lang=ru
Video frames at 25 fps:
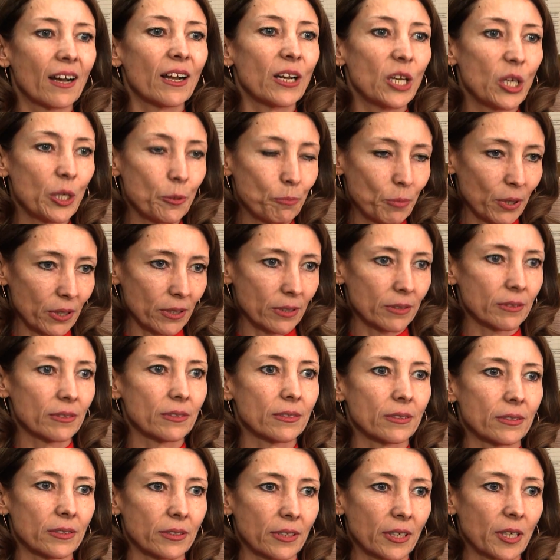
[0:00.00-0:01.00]

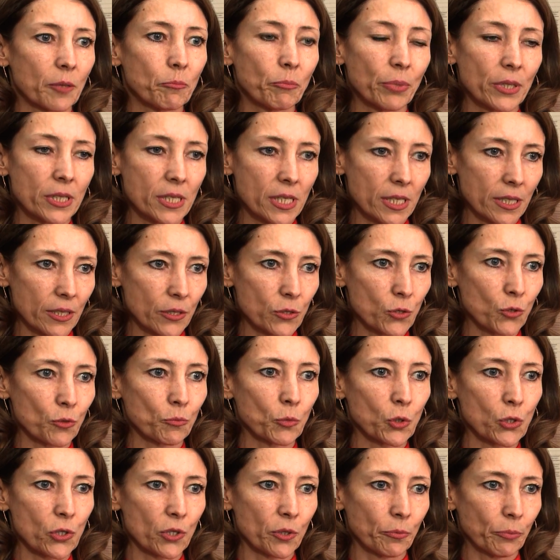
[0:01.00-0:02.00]
Либо э,
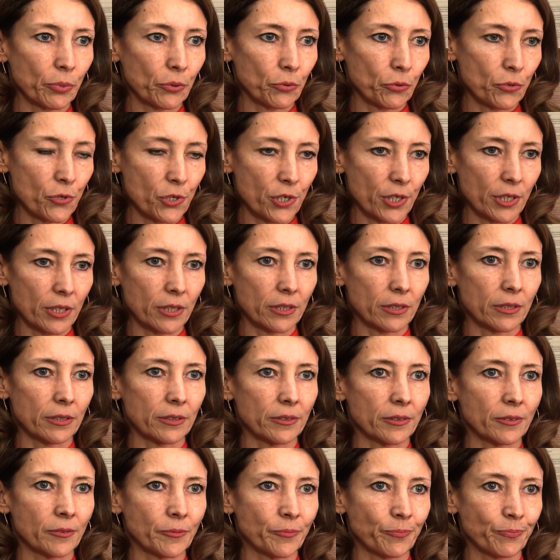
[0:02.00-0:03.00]
компенсацию можно
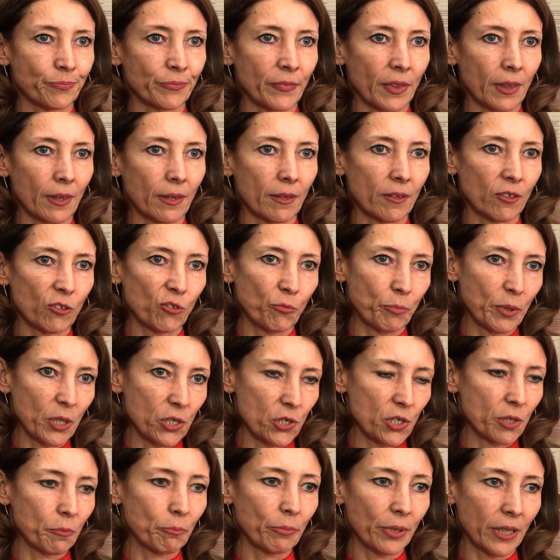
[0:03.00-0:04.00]
получать э, в
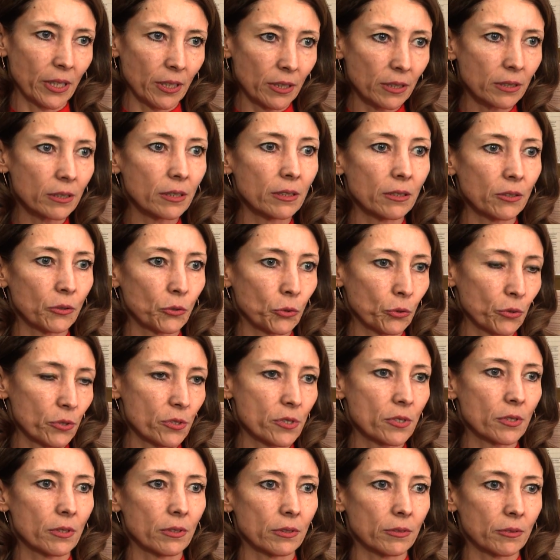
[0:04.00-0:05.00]
прежнем порядке,
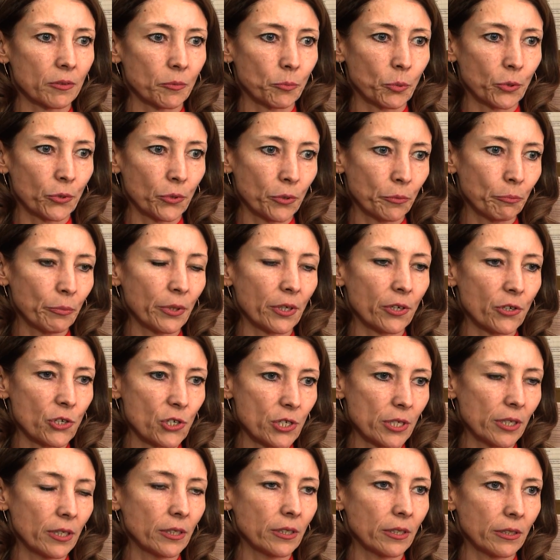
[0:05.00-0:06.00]
то есть э, путем
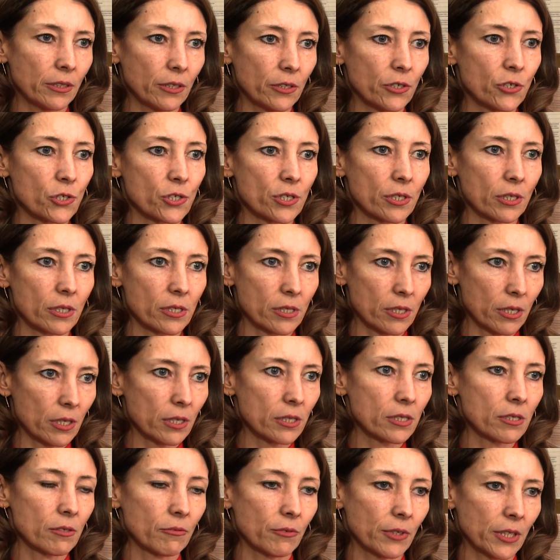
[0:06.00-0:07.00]
перечисления денежных
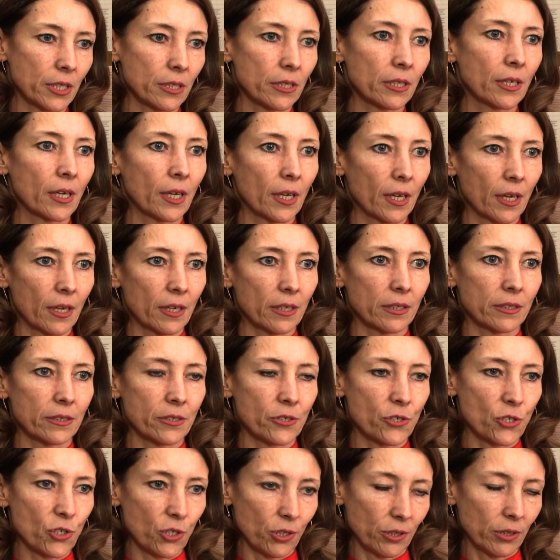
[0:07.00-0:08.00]
средств на
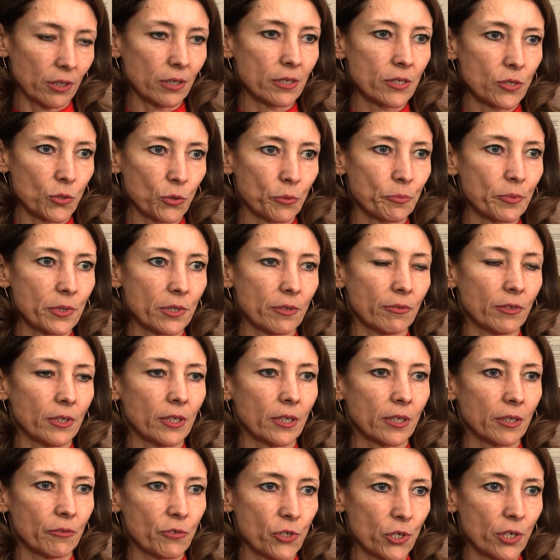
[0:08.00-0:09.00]
счета
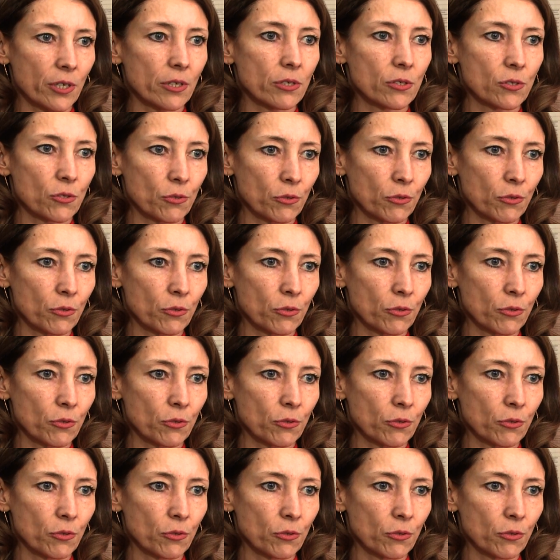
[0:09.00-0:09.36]
собственников через